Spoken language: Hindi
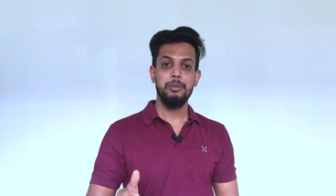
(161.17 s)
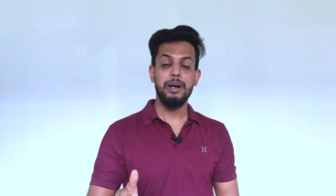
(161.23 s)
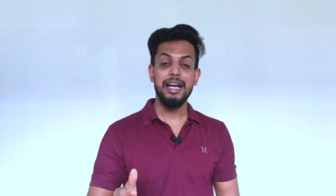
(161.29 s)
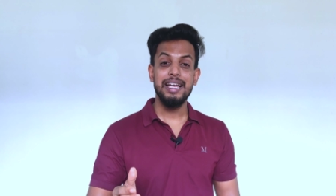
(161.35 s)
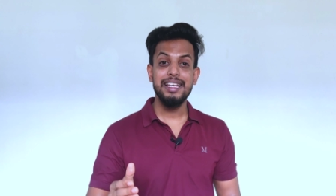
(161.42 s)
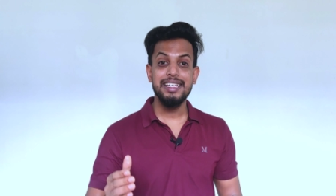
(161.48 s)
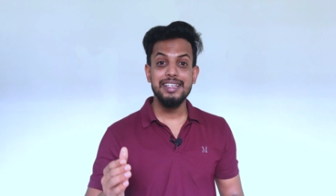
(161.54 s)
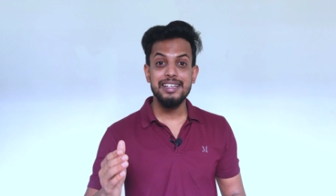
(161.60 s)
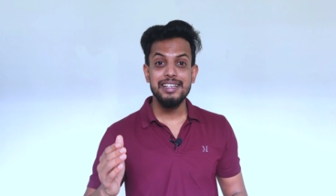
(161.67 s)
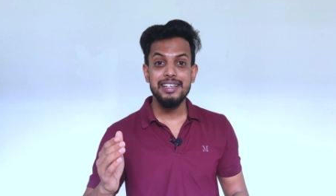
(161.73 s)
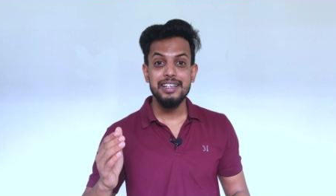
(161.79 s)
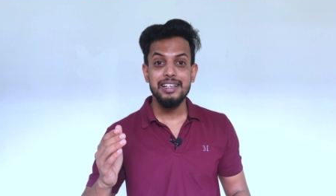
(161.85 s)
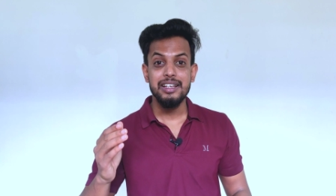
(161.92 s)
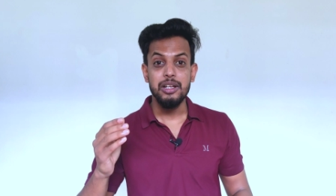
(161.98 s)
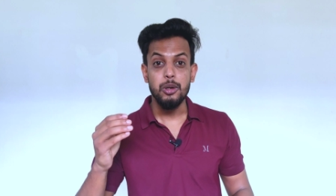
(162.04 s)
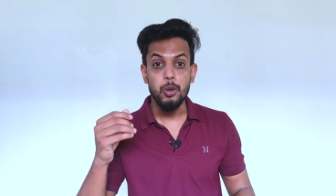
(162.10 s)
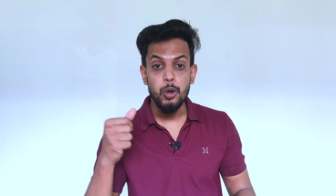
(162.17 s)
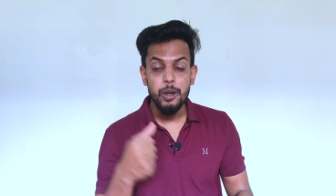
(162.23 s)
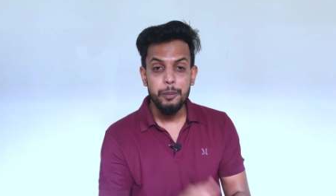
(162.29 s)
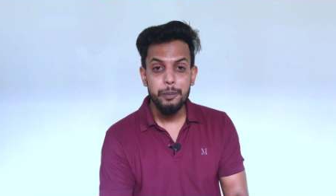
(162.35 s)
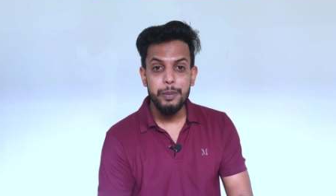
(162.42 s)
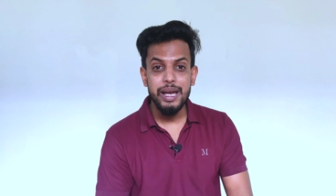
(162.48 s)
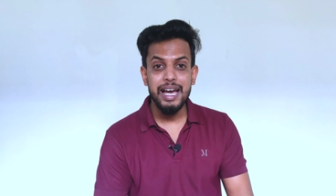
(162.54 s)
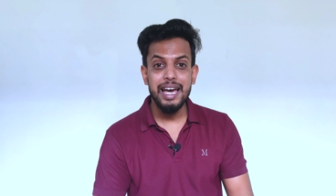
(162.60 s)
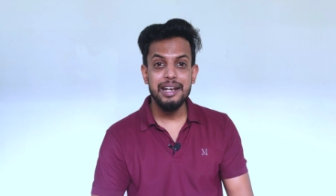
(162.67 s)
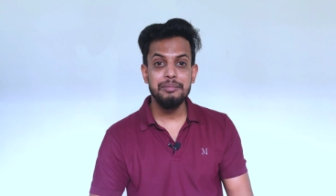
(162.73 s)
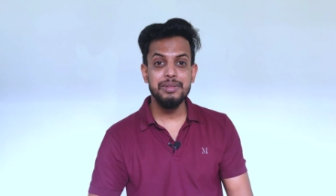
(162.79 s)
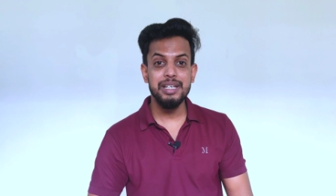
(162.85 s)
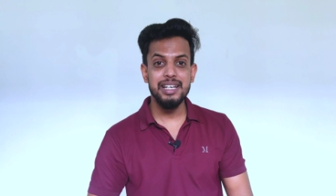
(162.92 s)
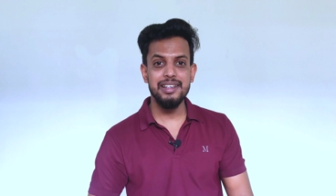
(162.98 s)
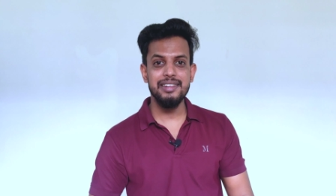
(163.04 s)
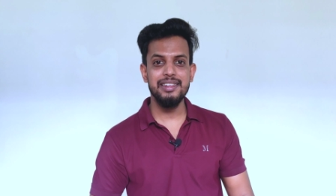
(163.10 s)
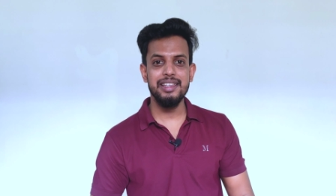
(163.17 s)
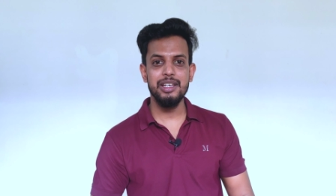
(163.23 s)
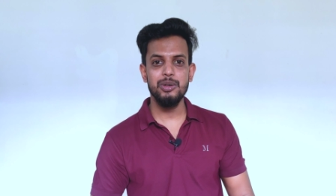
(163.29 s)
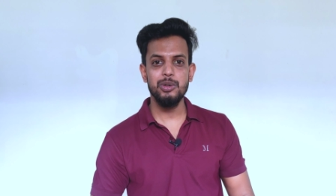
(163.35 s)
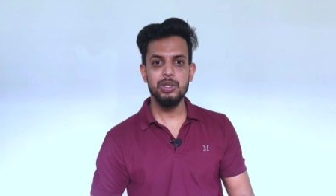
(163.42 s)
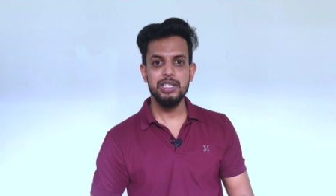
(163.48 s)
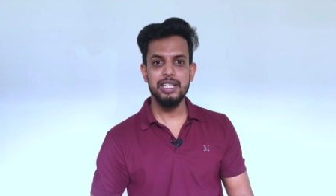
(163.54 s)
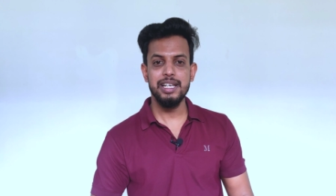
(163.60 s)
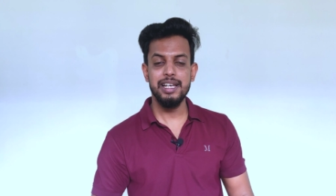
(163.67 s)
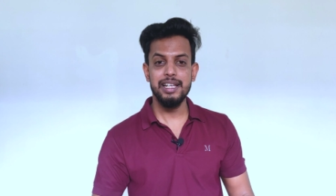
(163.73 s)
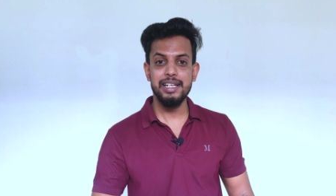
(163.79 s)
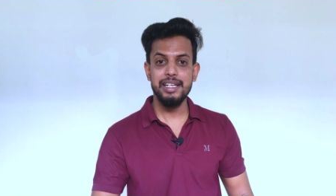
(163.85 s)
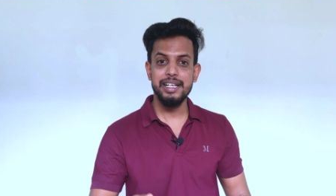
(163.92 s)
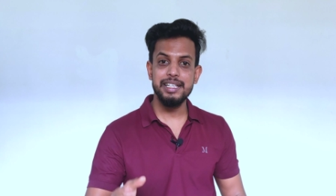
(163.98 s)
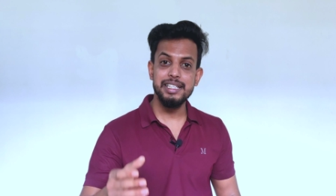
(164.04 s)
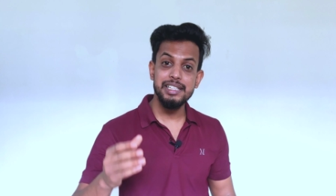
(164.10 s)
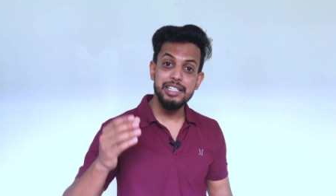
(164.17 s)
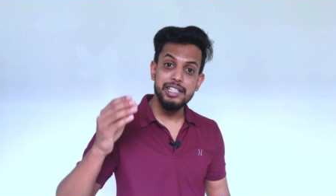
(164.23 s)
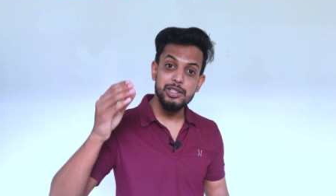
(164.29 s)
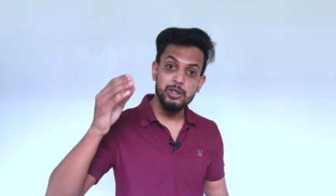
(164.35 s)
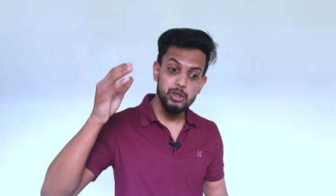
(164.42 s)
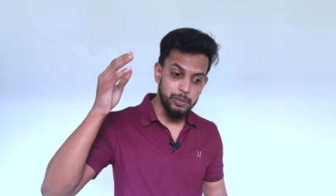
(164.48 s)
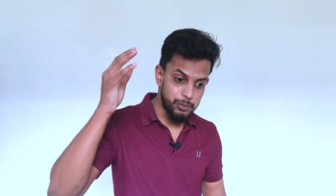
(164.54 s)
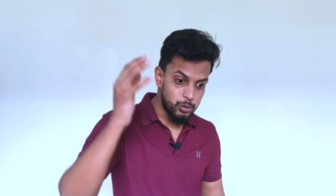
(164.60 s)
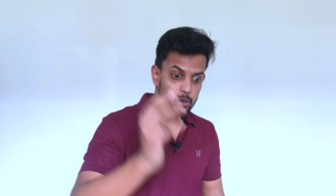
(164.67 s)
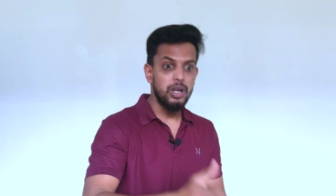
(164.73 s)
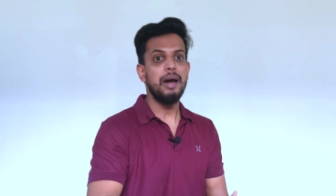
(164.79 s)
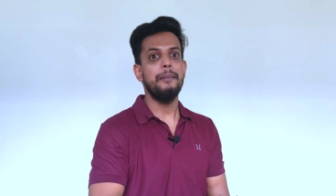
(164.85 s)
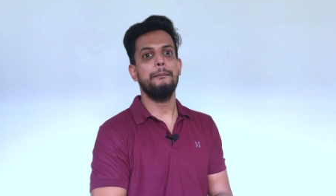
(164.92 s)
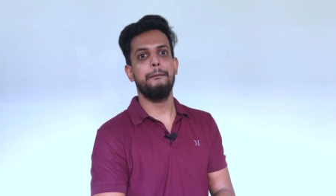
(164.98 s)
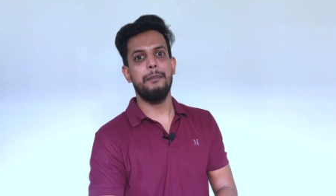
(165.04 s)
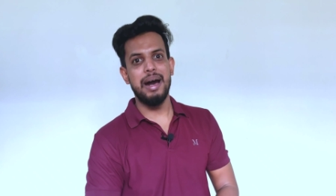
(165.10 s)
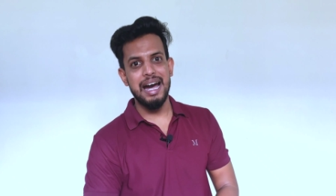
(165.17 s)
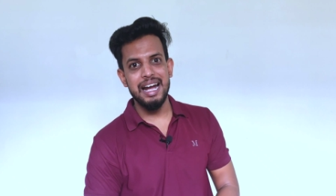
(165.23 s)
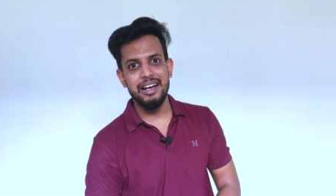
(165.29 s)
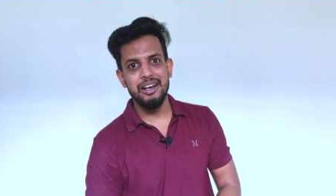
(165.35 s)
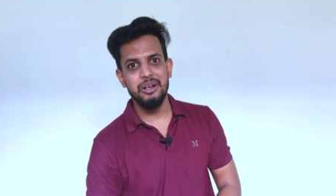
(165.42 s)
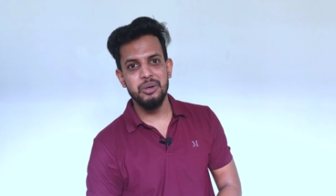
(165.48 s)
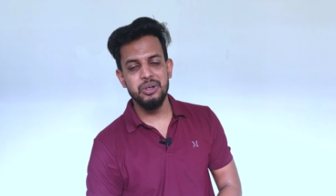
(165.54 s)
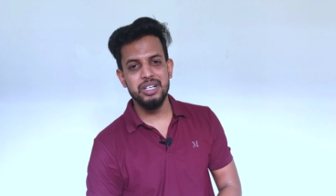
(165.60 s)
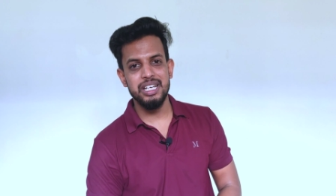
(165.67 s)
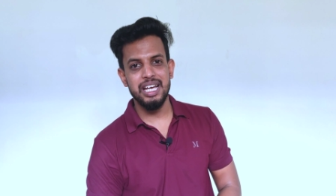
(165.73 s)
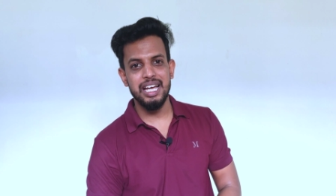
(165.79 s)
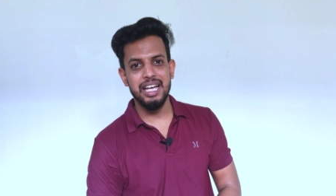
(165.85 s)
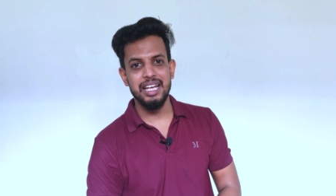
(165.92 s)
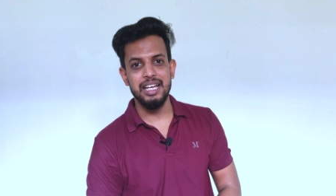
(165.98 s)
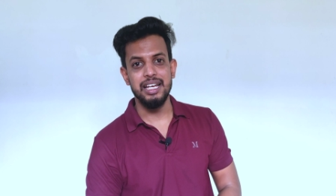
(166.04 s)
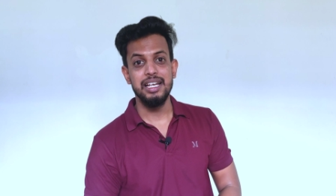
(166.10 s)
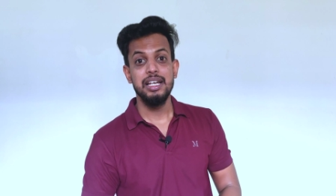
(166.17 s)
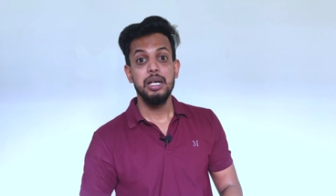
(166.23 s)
भाई लोग प्यार में अंधे होते हैं लेकिन ये तो पूरा पागल हो गया है